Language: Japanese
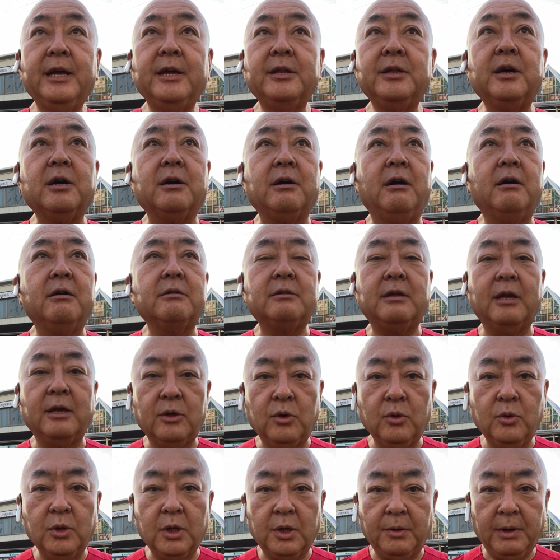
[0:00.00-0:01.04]
なんか天気
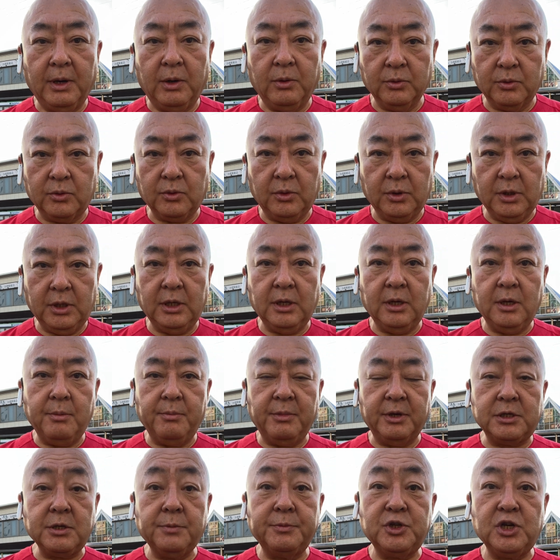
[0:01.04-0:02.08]
予報では本当に
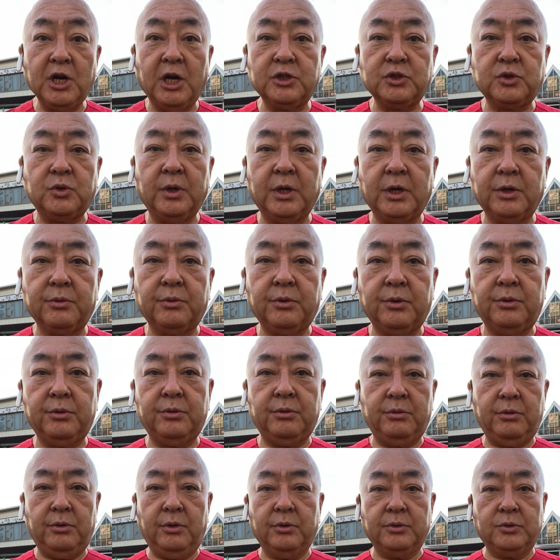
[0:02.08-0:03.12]
めちゃめちゃ暑くなると
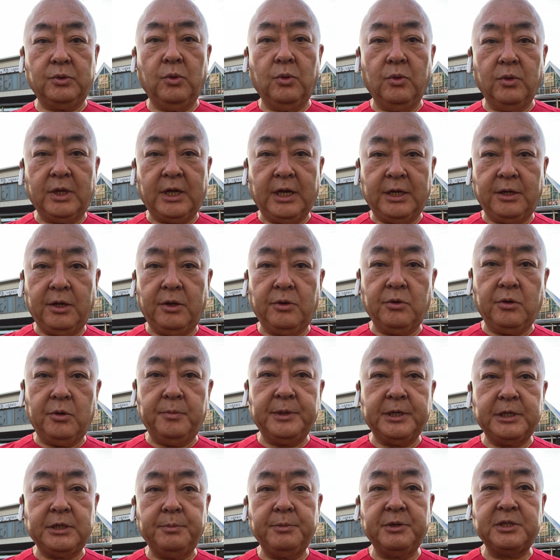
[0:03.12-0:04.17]
いう予想を立てており
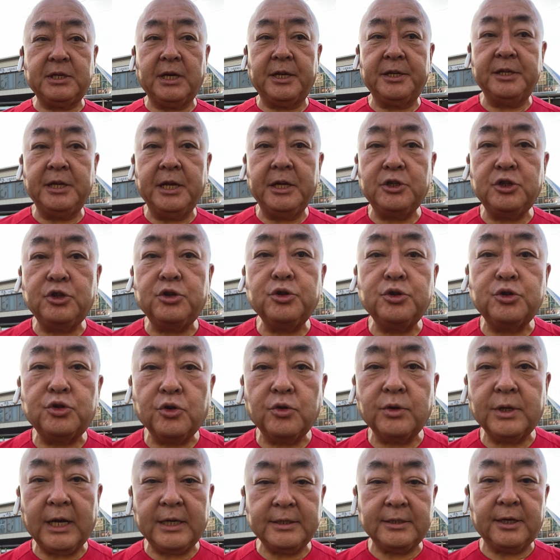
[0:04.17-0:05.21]
ます。皆さん熱中
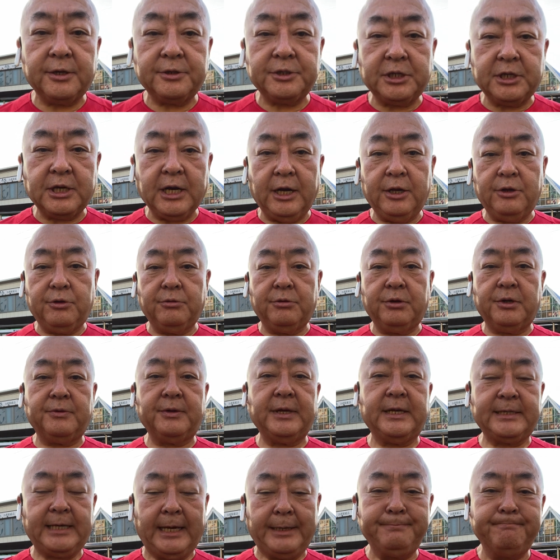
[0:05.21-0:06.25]
症対策しっかりとってく
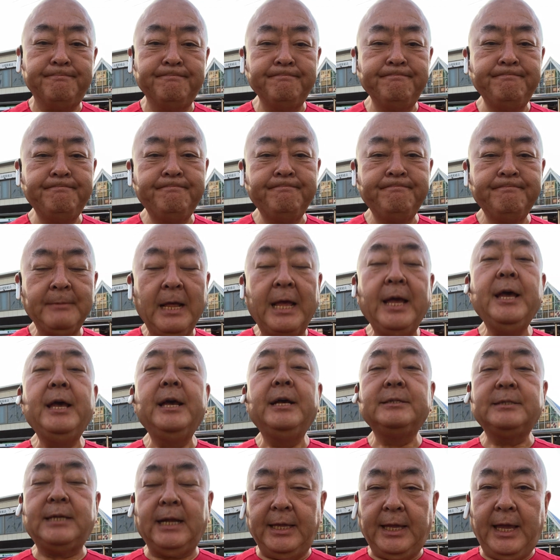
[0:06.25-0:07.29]
ださい。
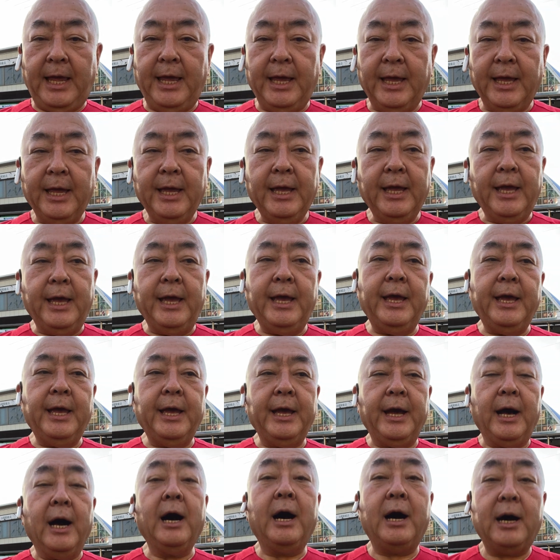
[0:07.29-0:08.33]
さて、
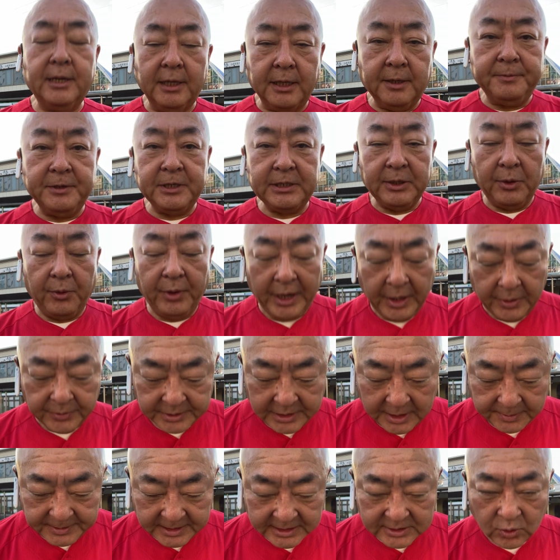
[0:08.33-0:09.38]
えー、改めましておはようご
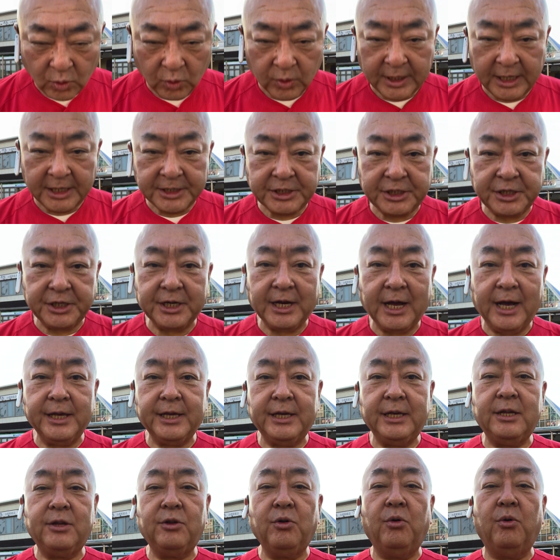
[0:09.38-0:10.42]
ざいます。江南市議会
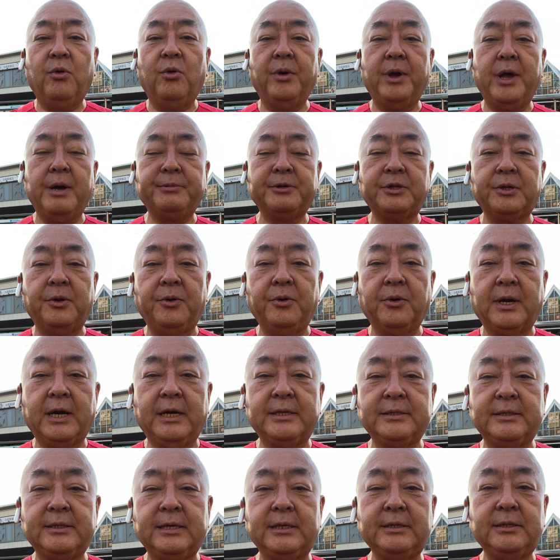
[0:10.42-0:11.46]
議員の大藪豊和
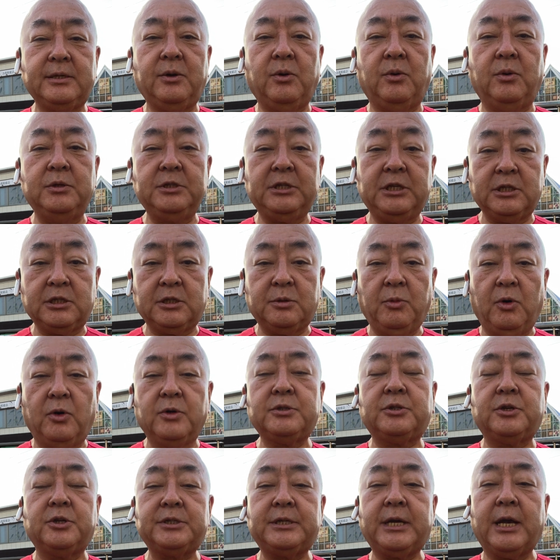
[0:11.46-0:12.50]
です。本日も、
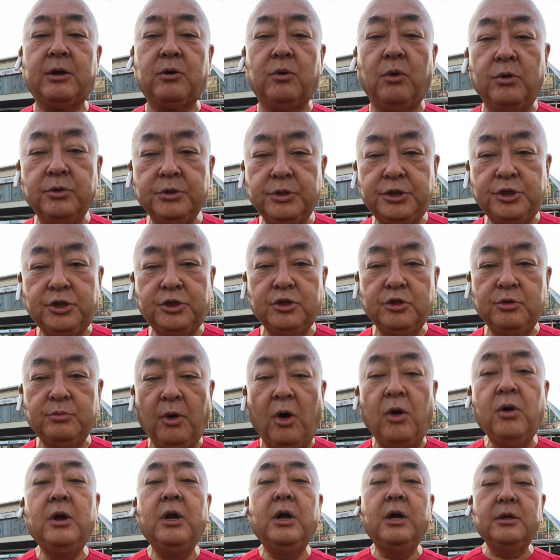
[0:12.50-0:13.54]
そして今週
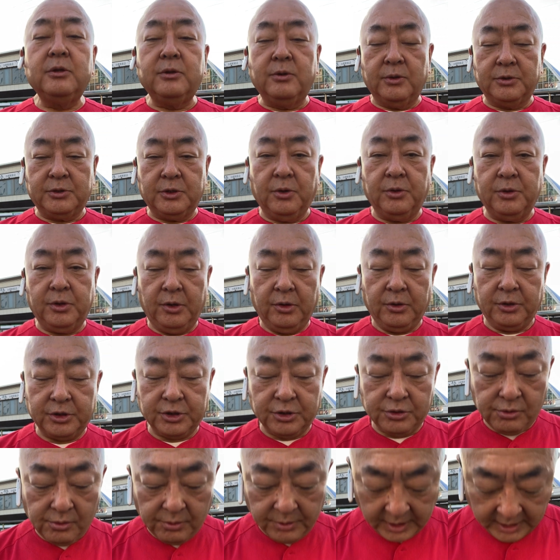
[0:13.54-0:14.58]
もどうぞよろし
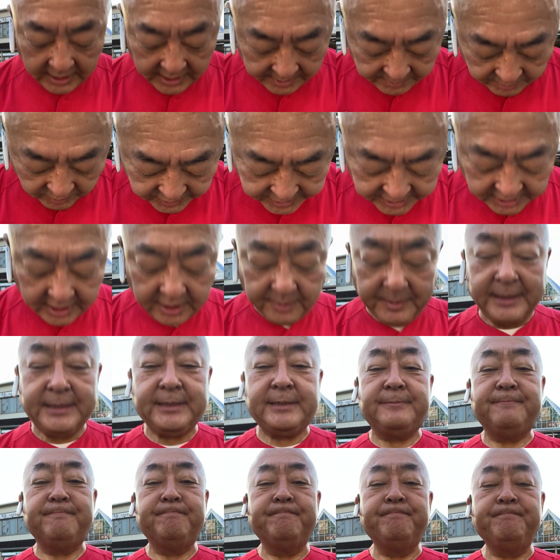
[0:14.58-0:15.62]
くお願い申し上げま
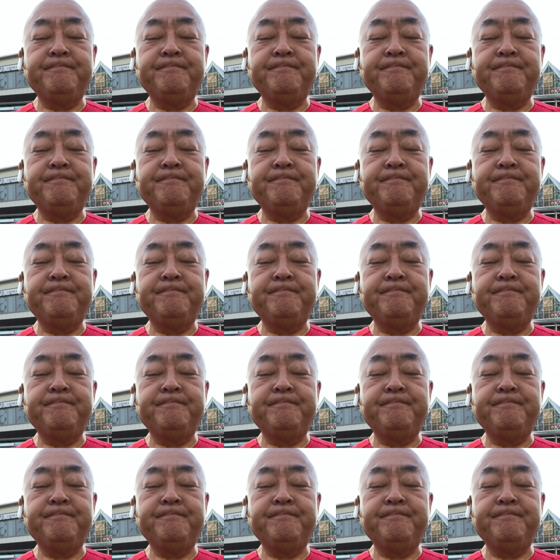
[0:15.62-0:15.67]
す。